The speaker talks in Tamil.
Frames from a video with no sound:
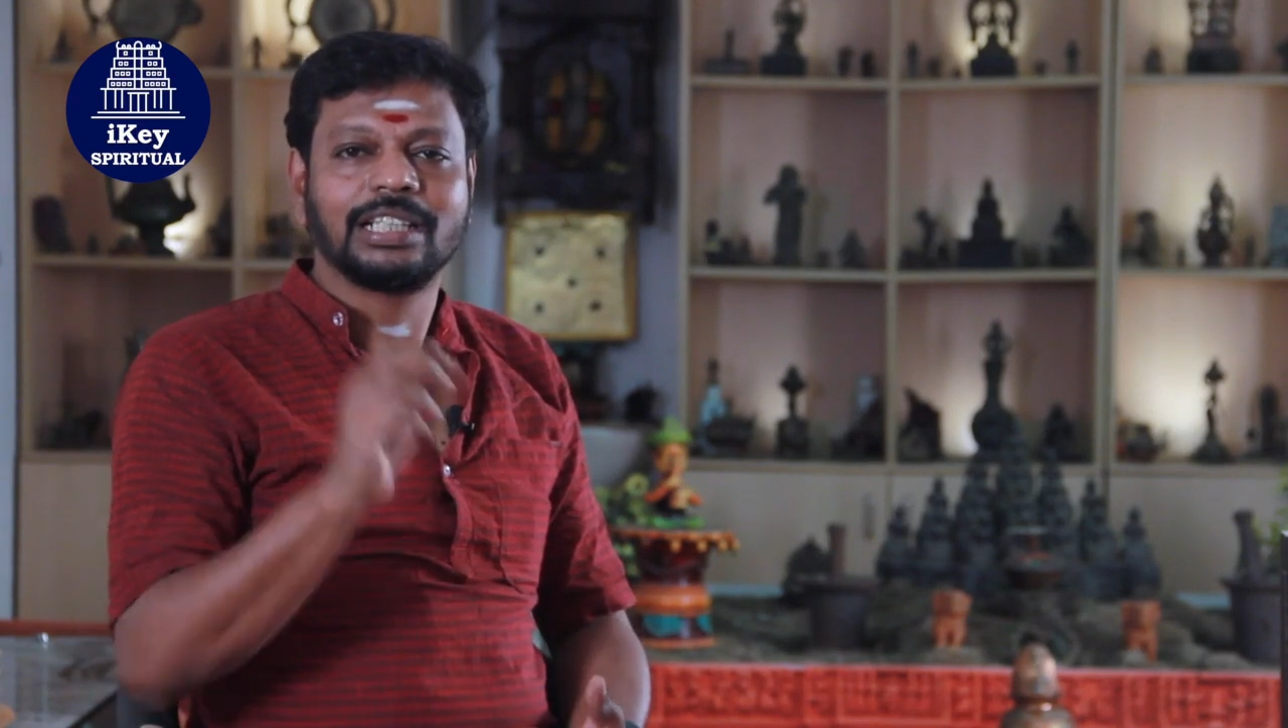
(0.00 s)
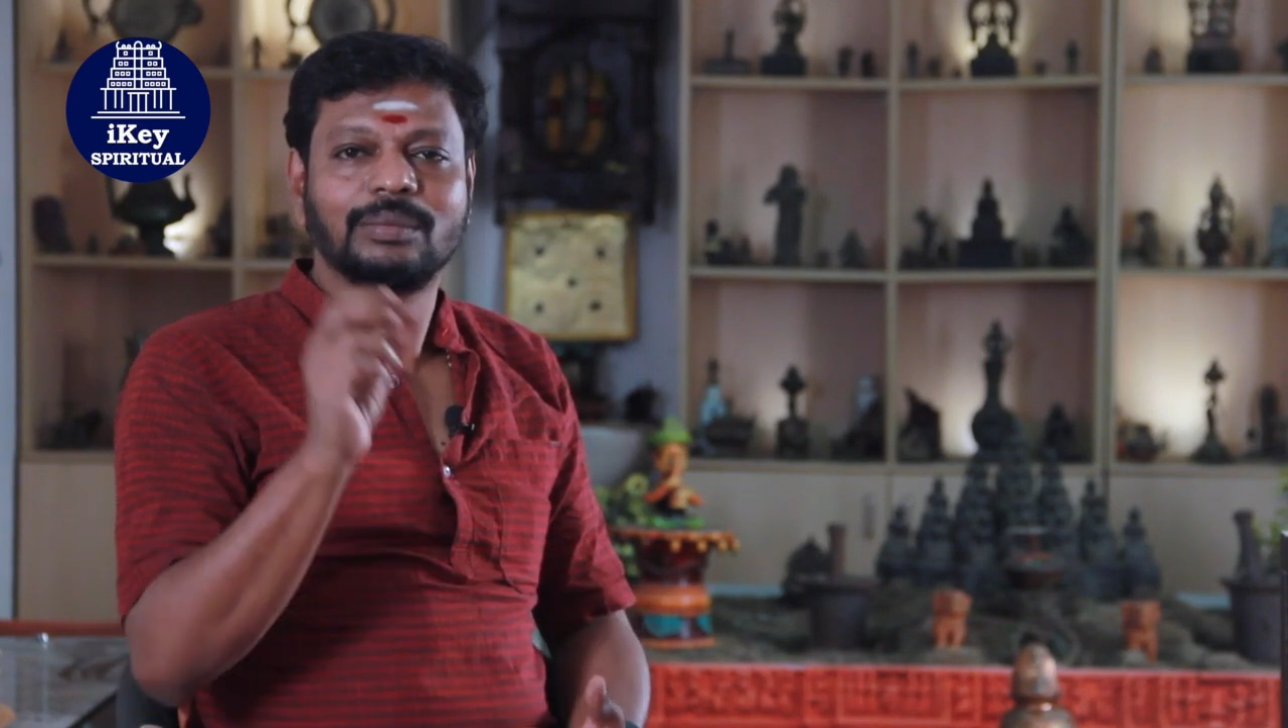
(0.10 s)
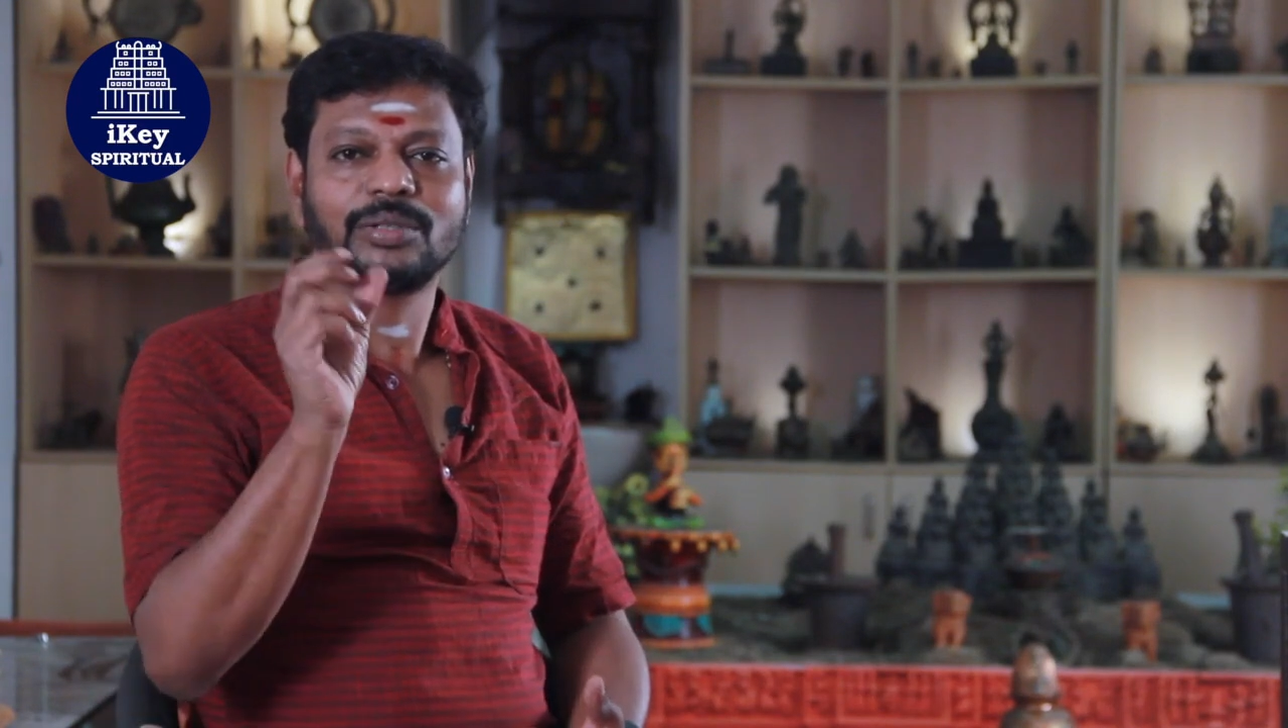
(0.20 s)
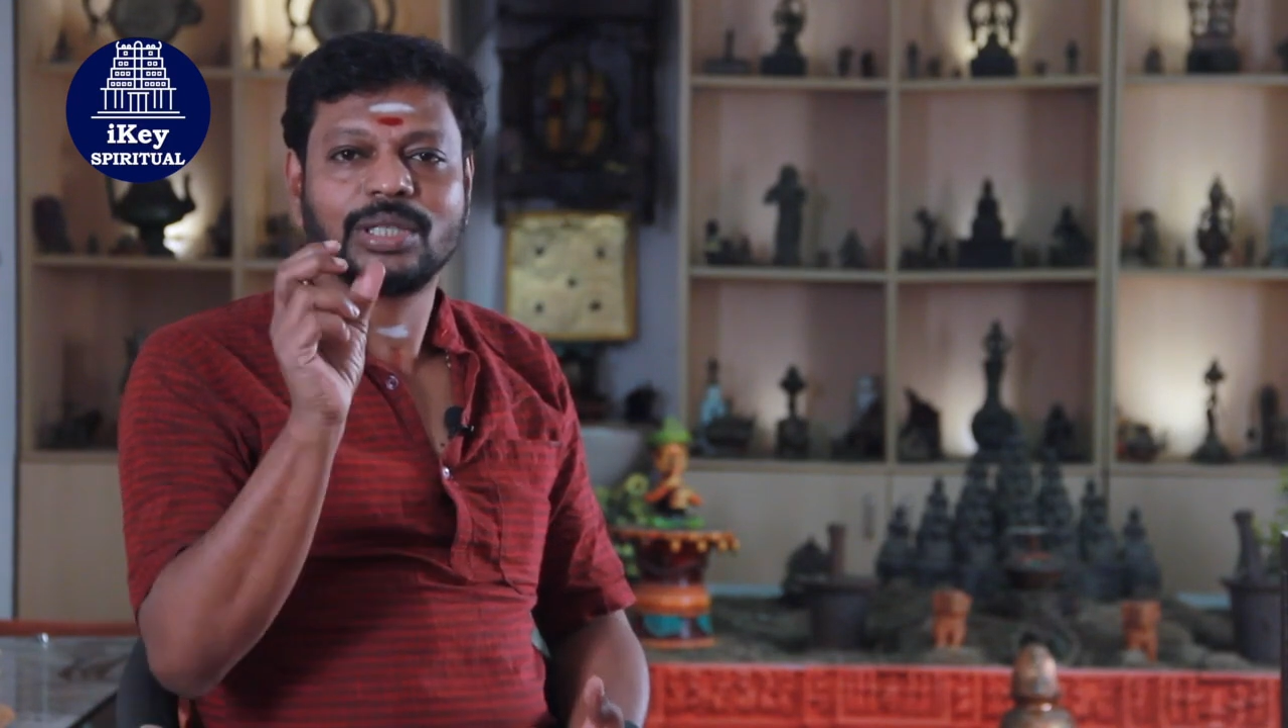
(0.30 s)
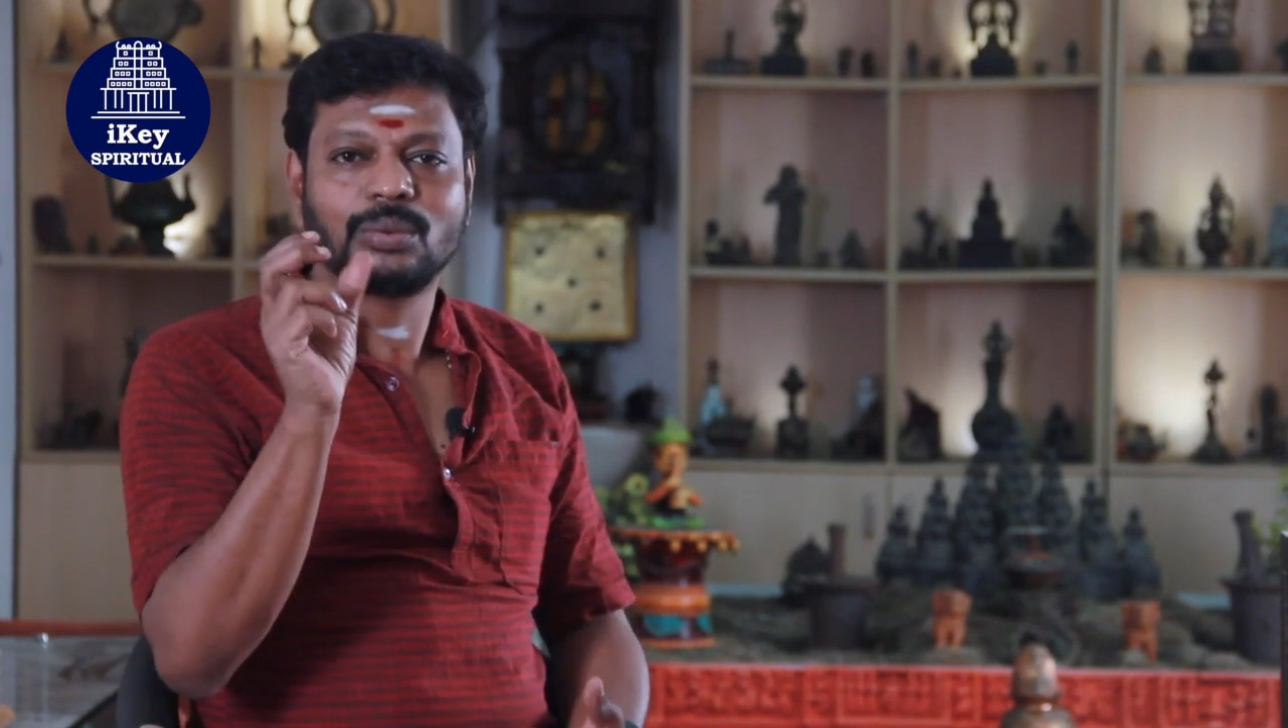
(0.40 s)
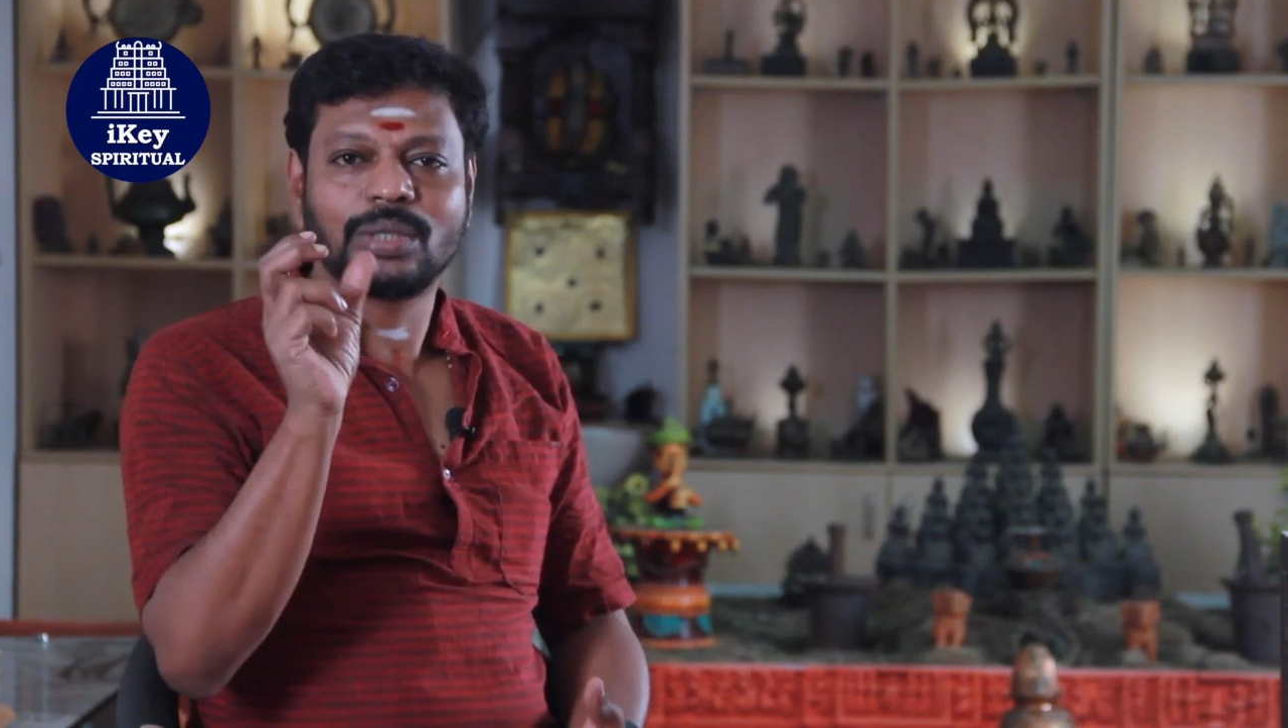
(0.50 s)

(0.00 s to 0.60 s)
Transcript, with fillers: நம்மளுடைய